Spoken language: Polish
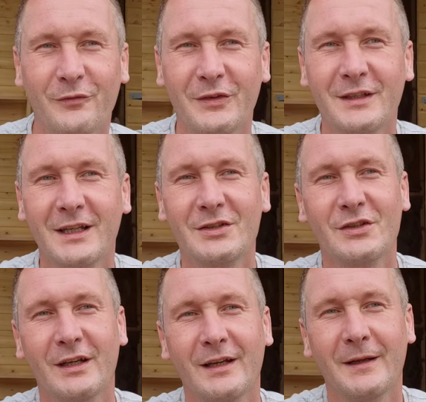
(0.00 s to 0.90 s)
widać,
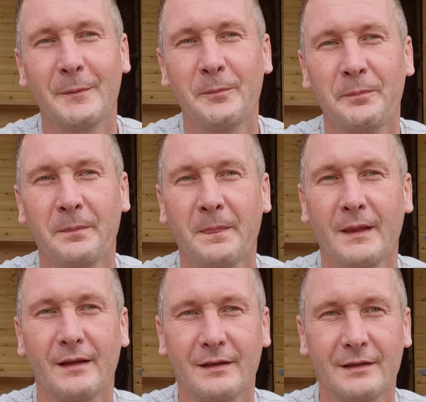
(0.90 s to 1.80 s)
że
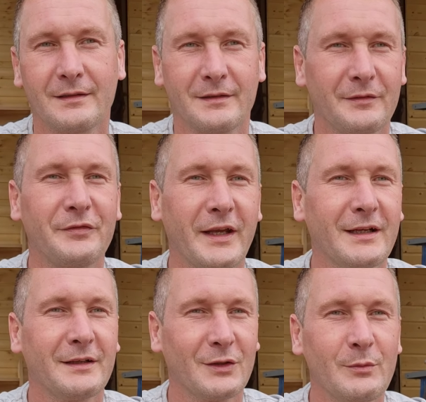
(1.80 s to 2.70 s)

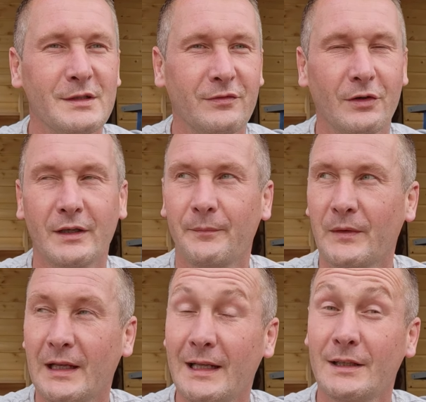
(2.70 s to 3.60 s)
wiek robi swoje,
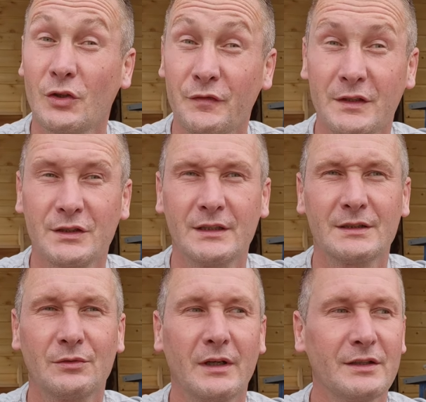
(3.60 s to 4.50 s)
ale doświadczenie,
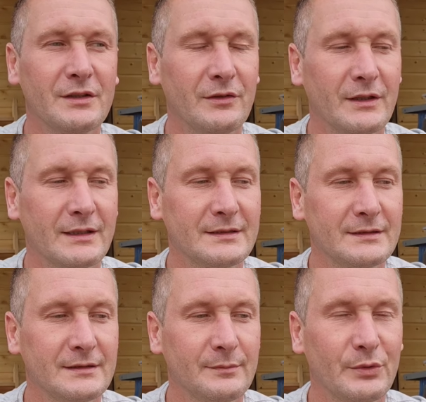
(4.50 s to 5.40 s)
słuchajcie,
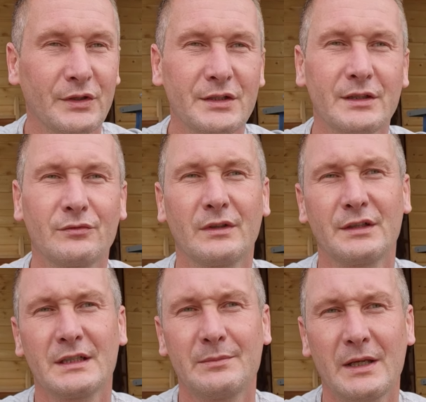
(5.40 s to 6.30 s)
oraz podejście, które
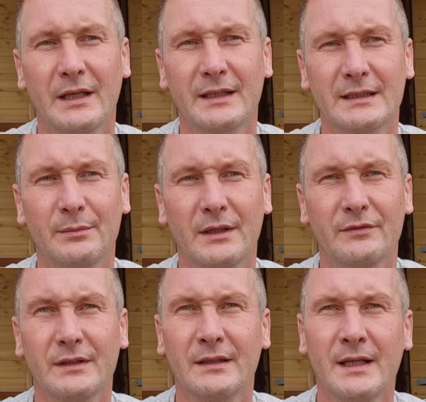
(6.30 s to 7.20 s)
się zmienia tak
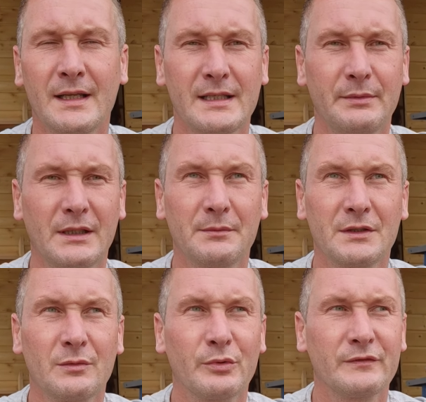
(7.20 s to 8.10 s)
naprawdę z biegiem
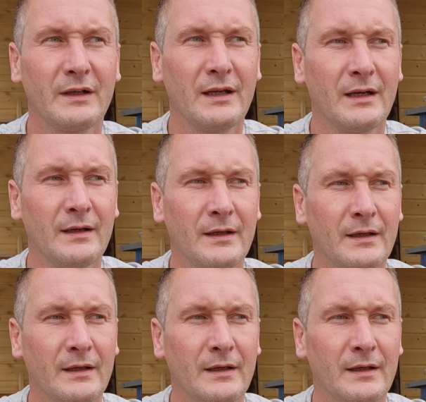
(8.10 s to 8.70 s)
czasu pozwala